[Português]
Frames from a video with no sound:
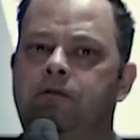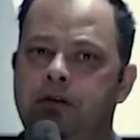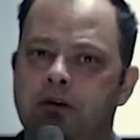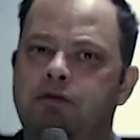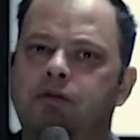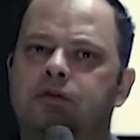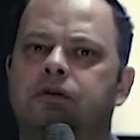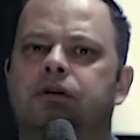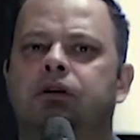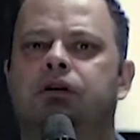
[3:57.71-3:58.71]
vivo
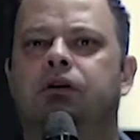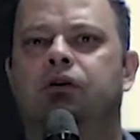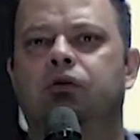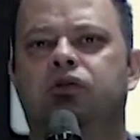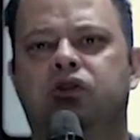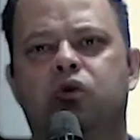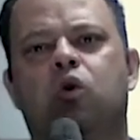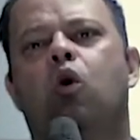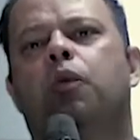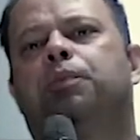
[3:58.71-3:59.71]
seu
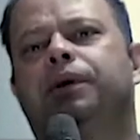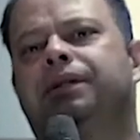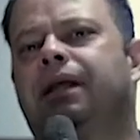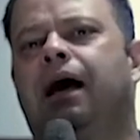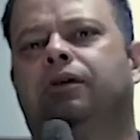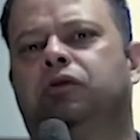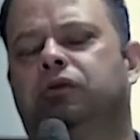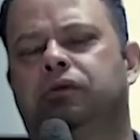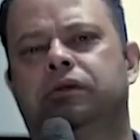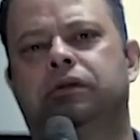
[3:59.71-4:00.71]
corpo intacto.